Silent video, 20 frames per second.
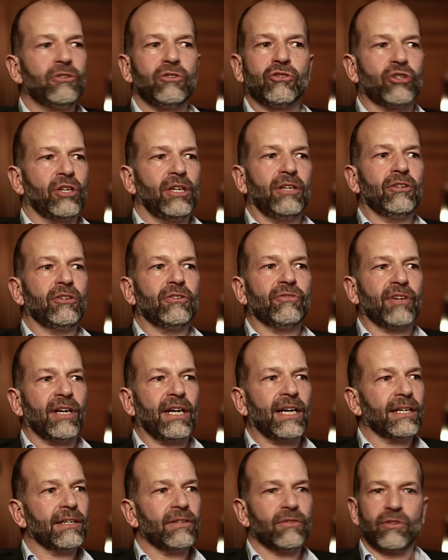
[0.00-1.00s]
die stellen eine
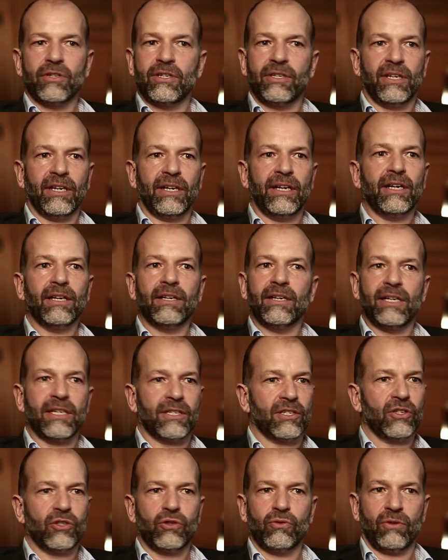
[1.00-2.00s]
Frage, in der Regel
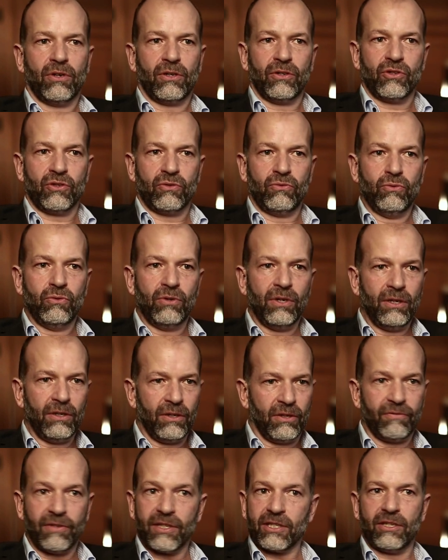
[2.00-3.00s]
erster Zugang ist
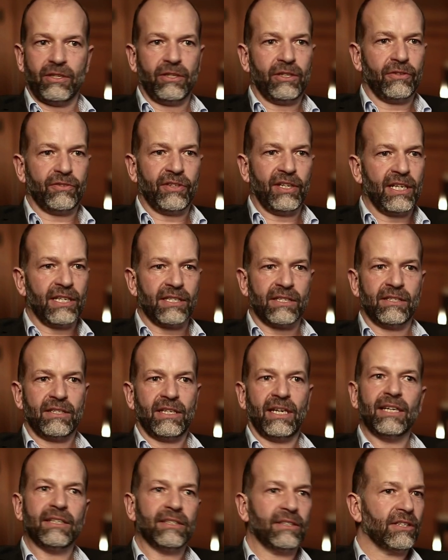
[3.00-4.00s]
Google und was da nicht auf der ersten
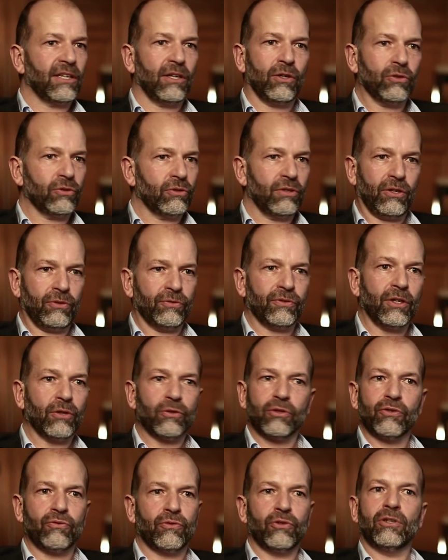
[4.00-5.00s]
Seite taucht,
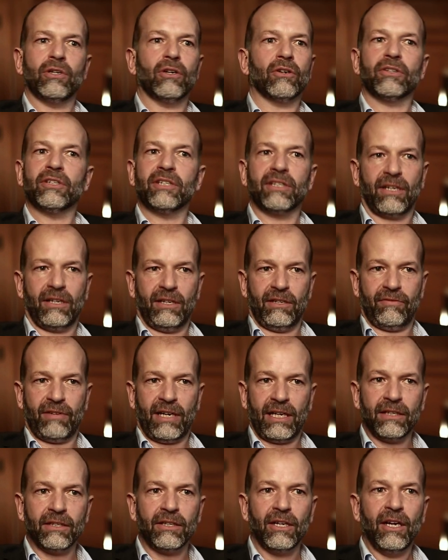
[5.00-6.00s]
auftaucht, ist für die auch nicht
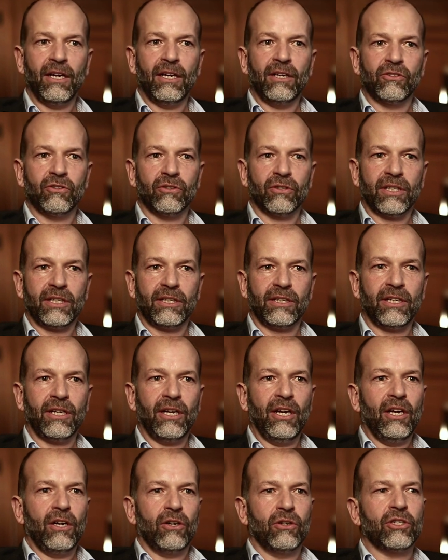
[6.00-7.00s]
relevant so richtig.